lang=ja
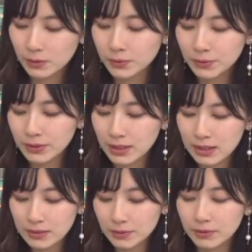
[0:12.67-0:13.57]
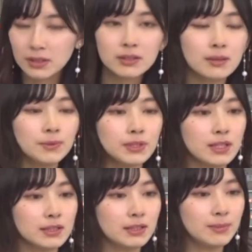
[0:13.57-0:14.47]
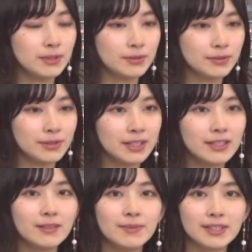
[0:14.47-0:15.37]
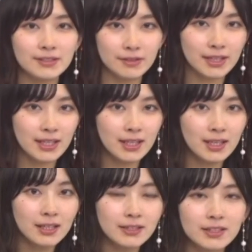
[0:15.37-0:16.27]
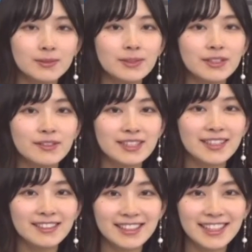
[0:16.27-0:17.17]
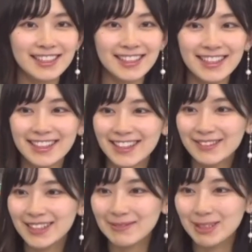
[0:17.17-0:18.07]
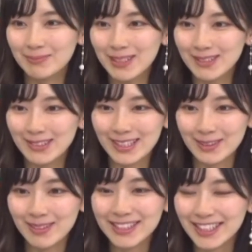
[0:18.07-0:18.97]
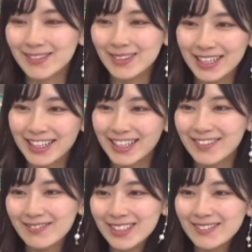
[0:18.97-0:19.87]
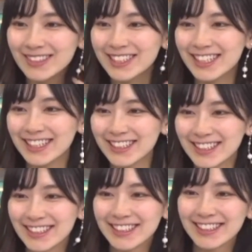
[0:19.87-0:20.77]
このように観測データも使ってみることができますので十分お気をつけください火の山のピークってきました今見てましたからね